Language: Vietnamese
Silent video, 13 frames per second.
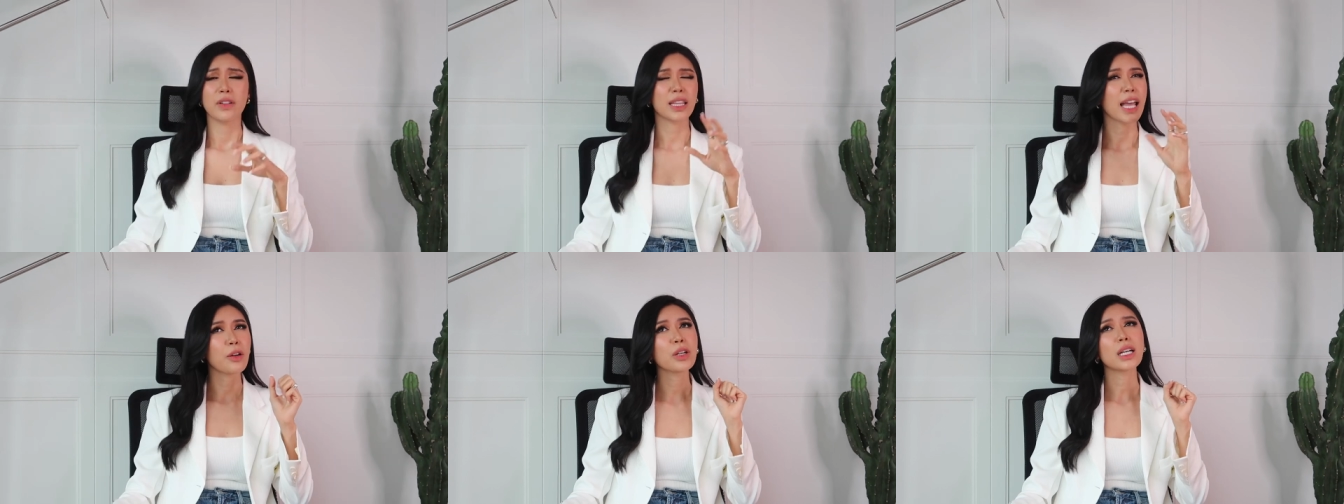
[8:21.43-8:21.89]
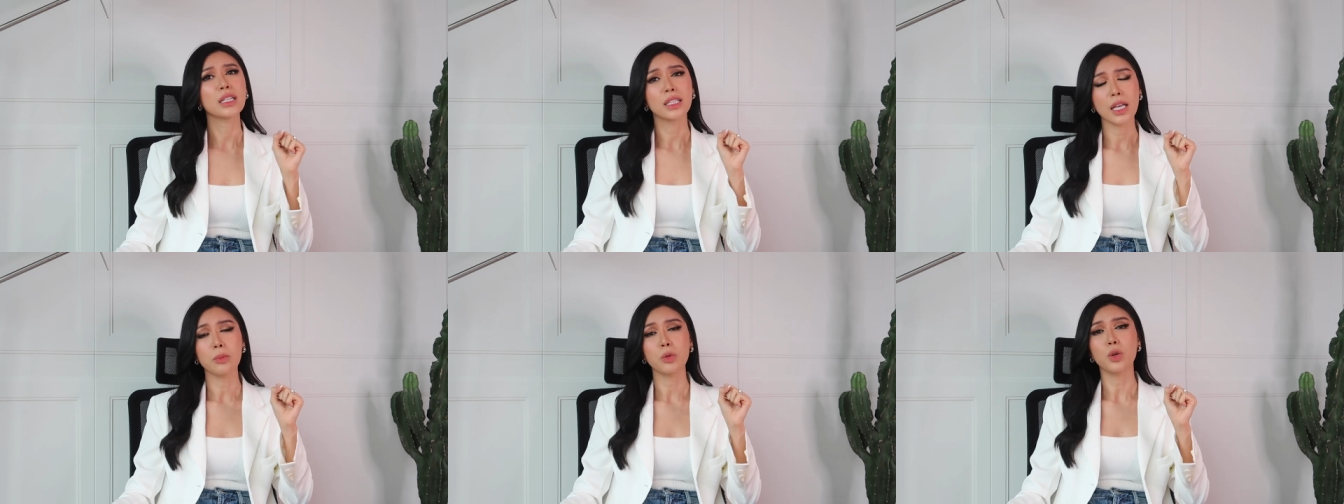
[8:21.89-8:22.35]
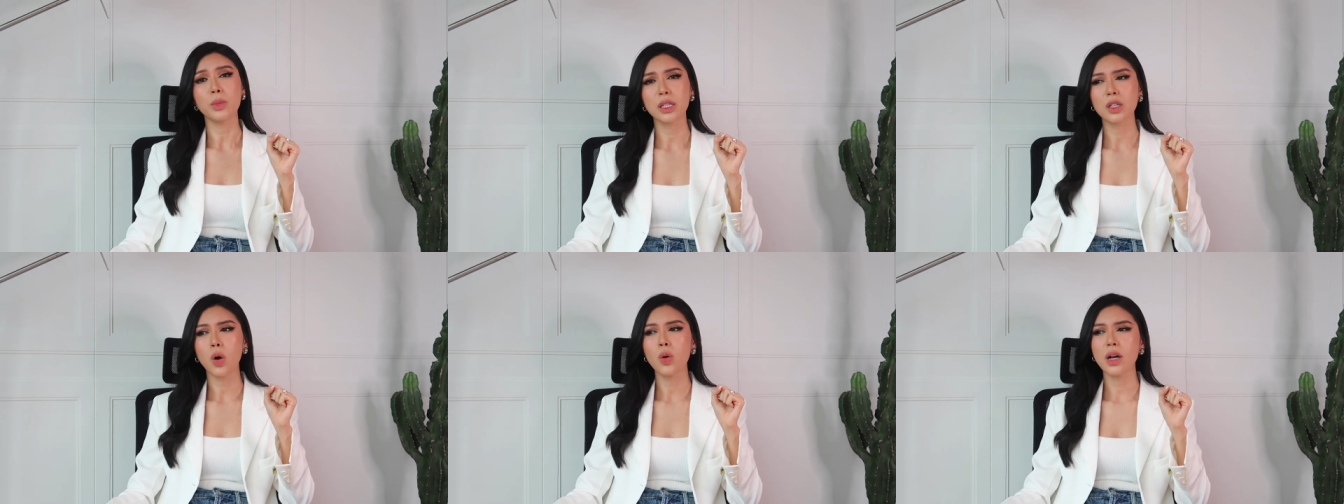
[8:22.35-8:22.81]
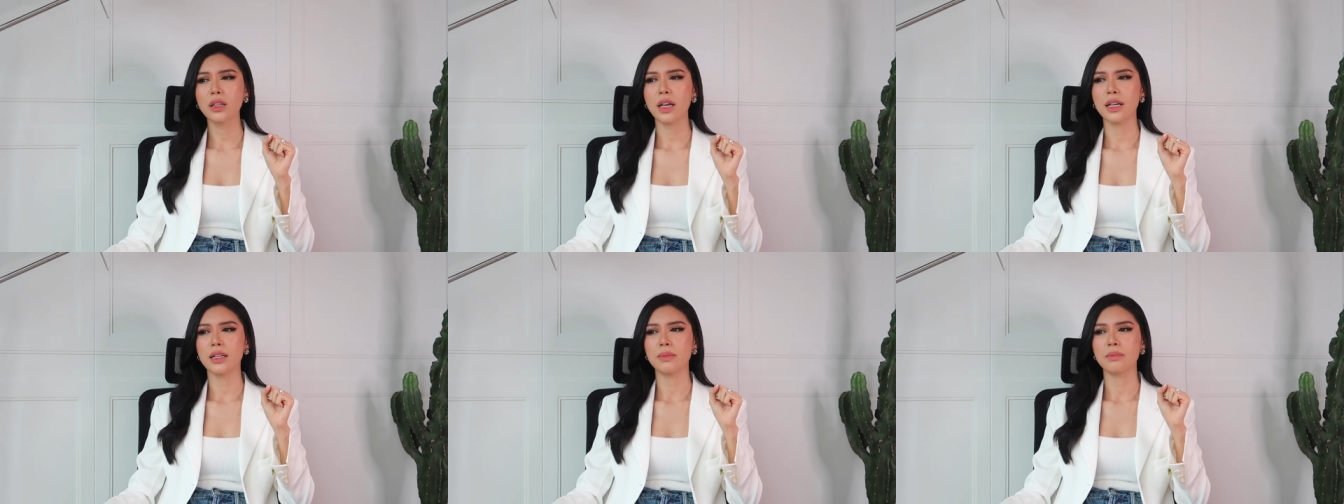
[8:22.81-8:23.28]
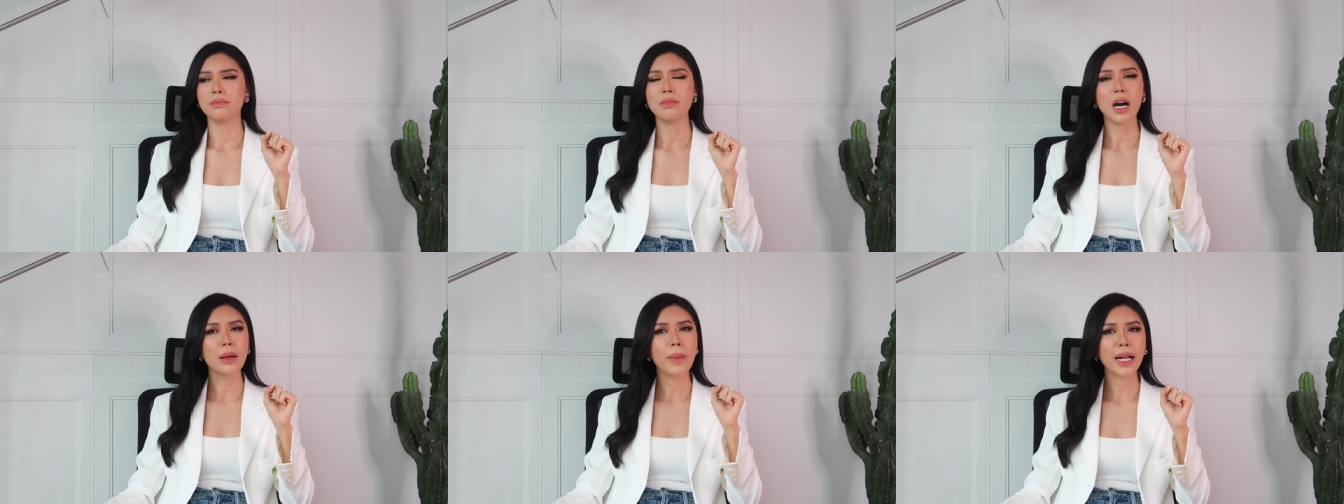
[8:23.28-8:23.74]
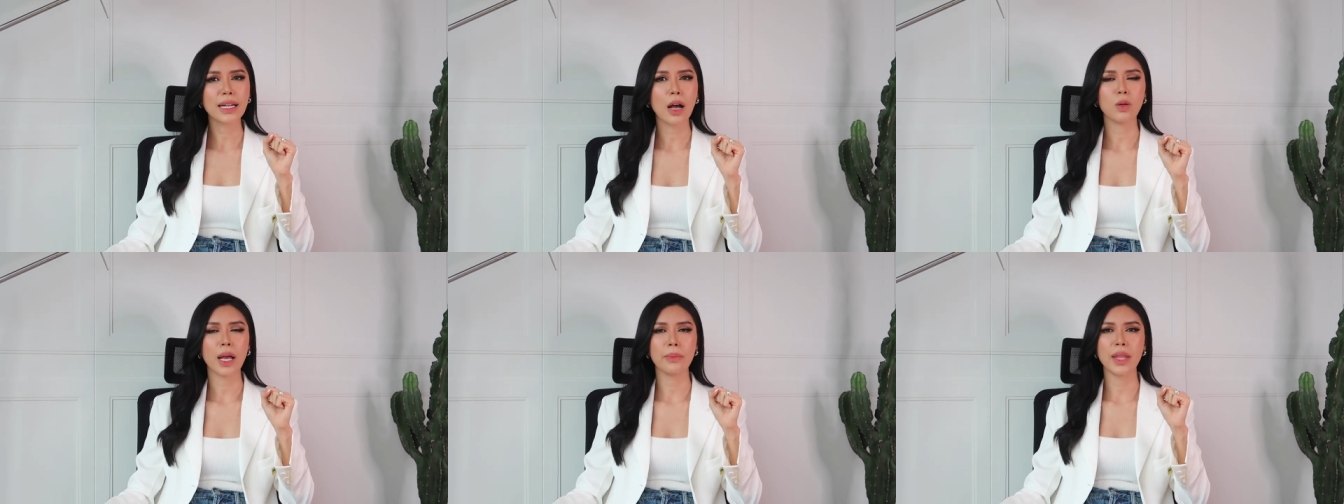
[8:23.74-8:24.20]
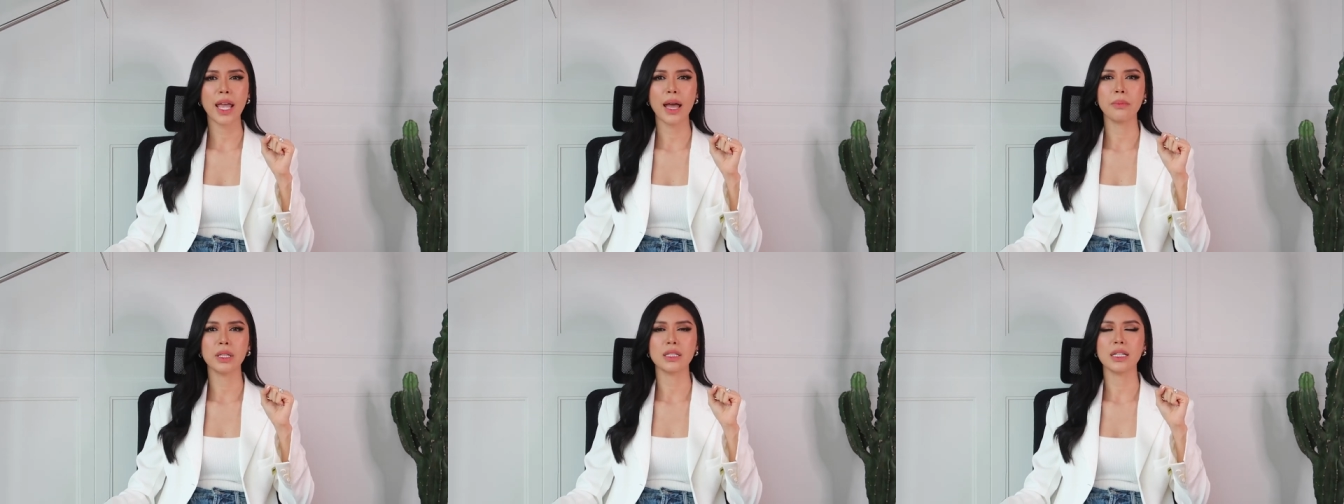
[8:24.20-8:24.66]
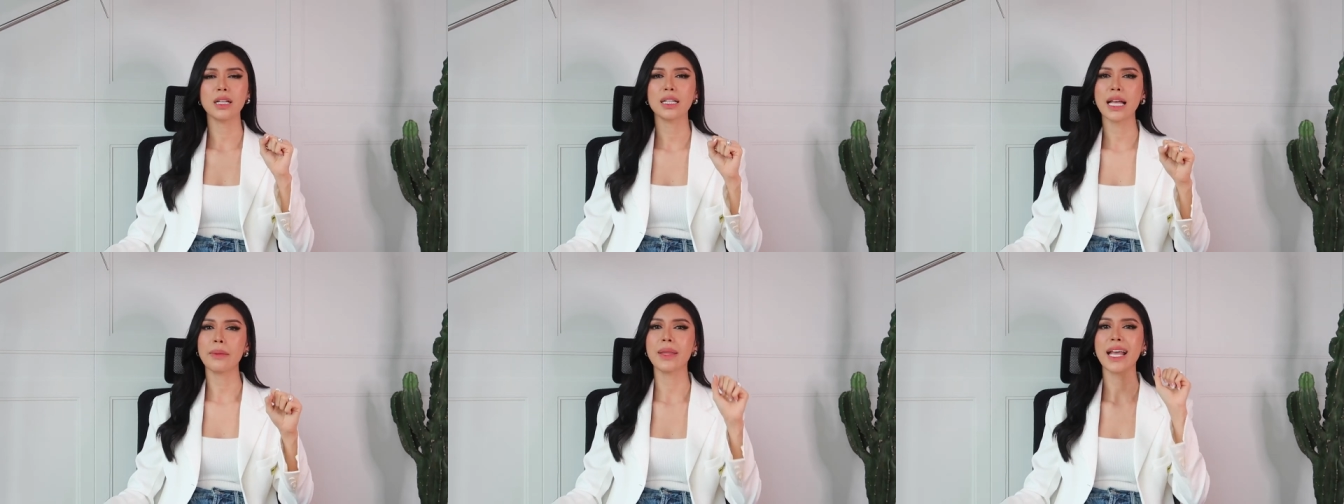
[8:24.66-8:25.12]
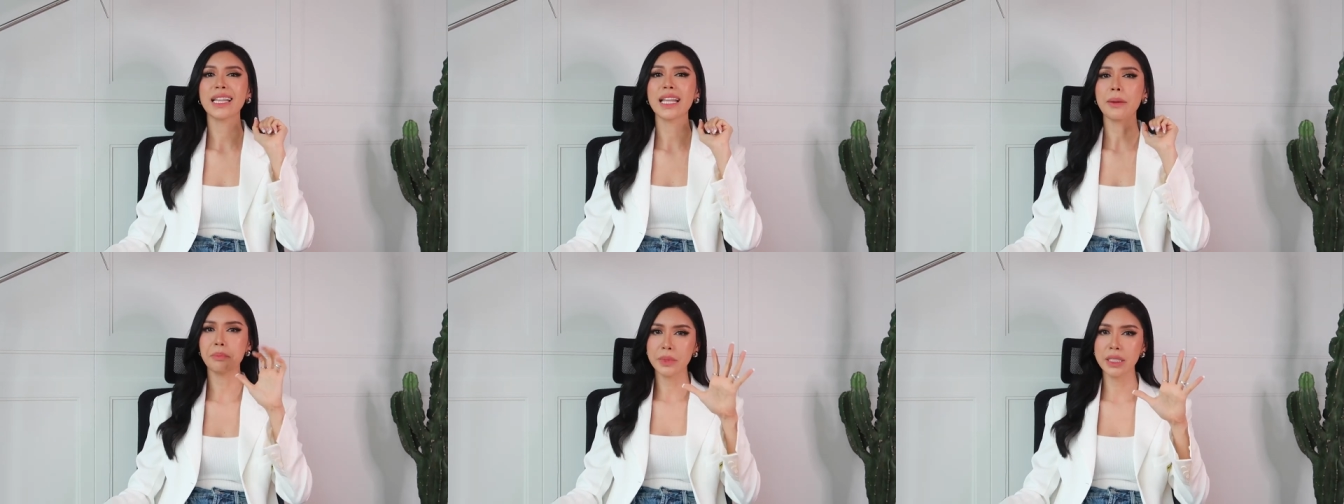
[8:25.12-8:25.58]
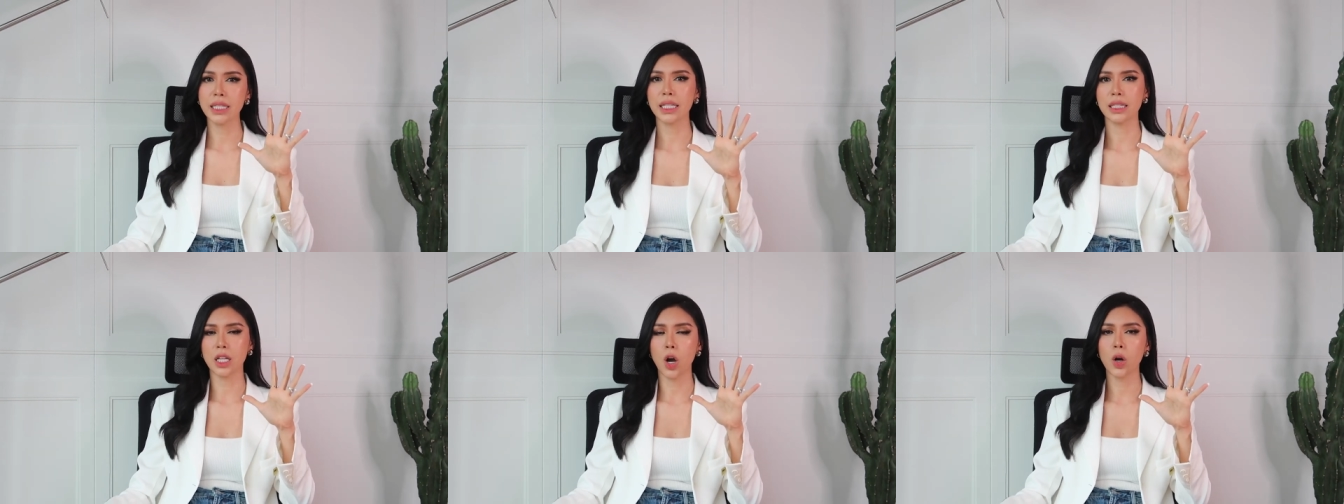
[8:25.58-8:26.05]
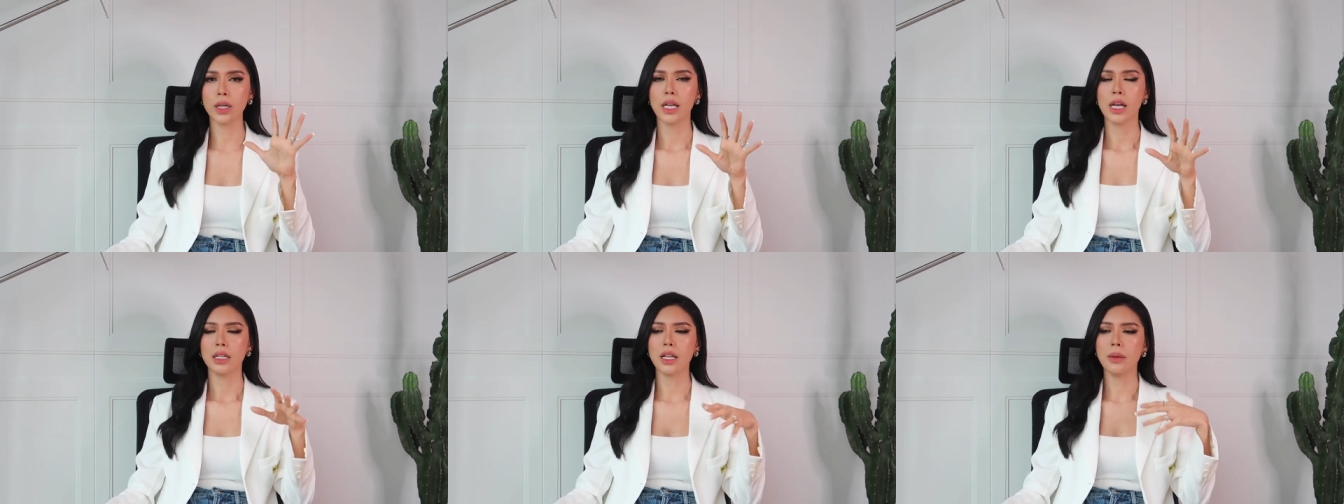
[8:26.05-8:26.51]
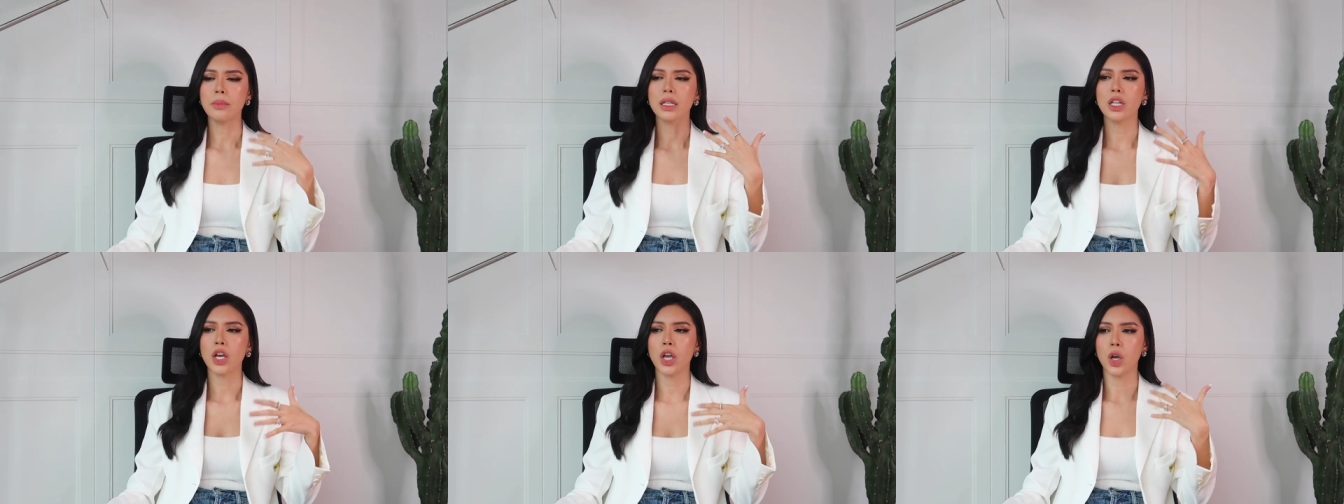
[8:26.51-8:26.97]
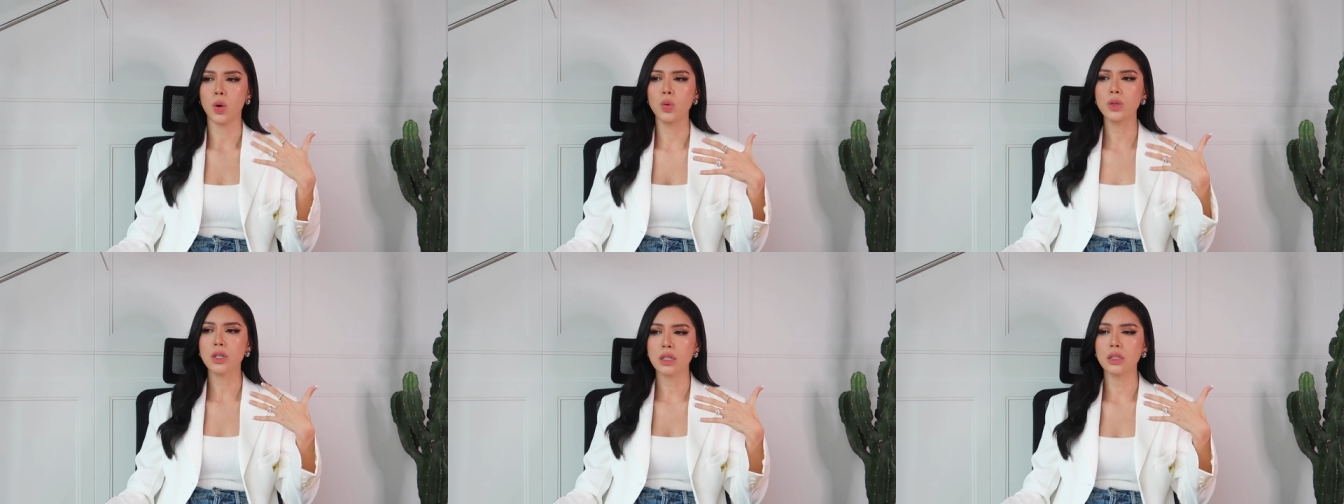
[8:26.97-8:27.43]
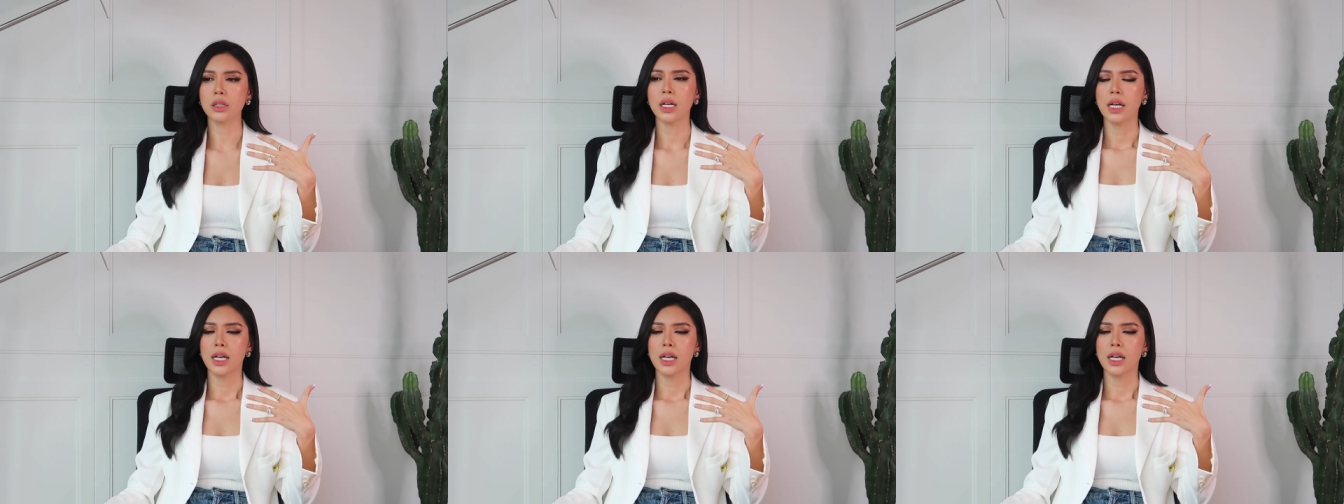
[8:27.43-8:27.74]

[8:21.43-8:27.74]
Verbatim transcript: và theo kinh nghiệm của Minh Tú thì mới bắt đầu tham gia mình chỉ nên tham gia 50.000 thôi để mình hiểu được